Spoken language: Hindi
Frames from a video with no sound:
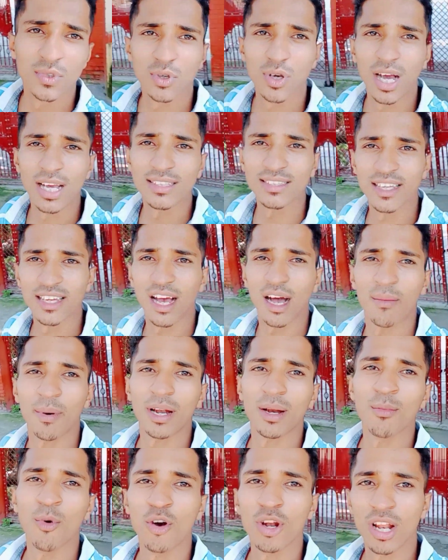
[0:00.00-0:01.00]
भाई ये रहा
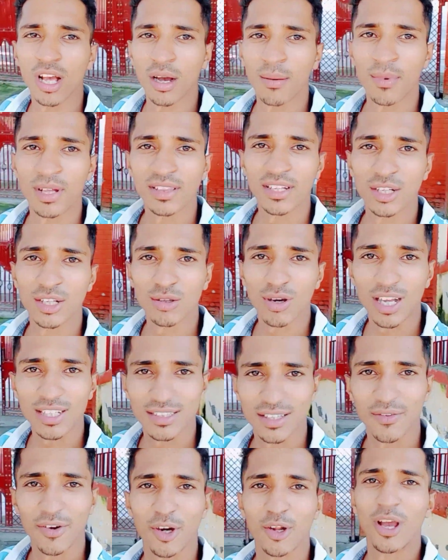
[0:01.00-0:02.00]
हमारे मोहल्ले का मंदिर तो आज
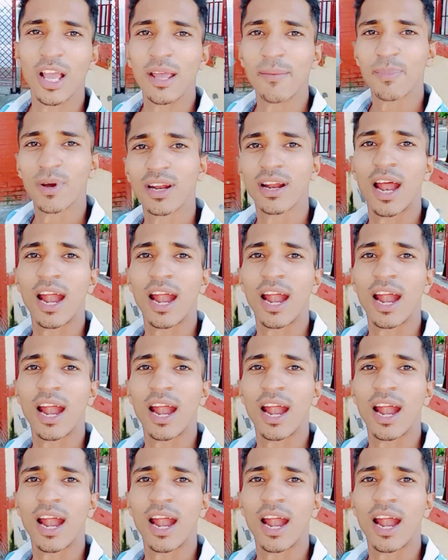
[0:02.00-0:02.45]
की वीडियो यहीं पर